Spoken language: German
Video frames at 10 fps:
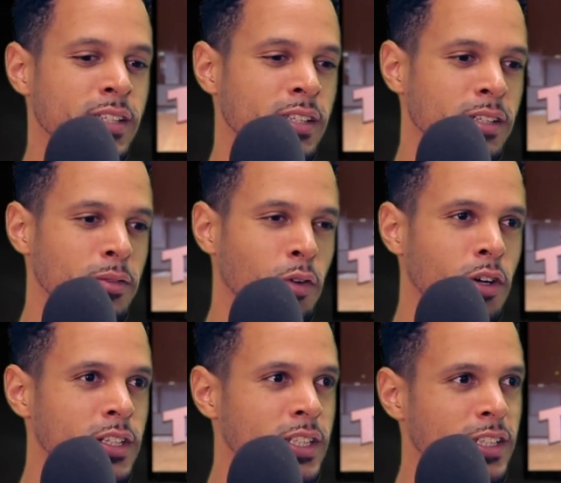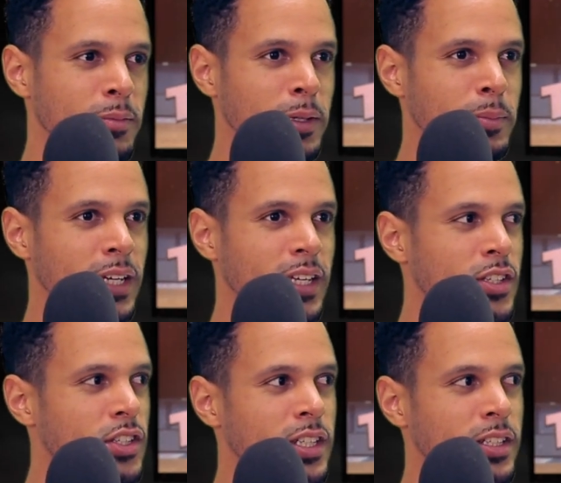diese Freude hier in Bamberg
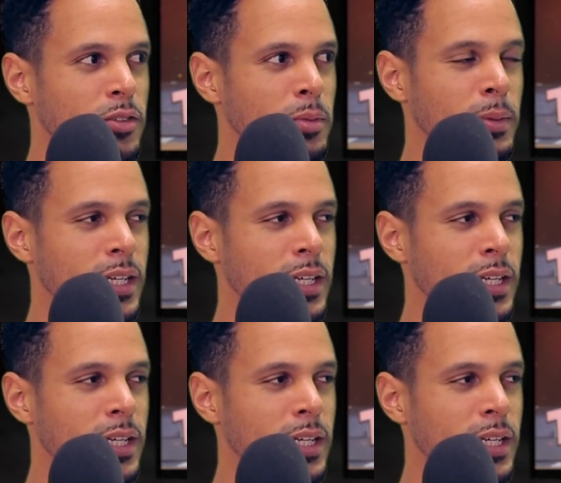entsteht über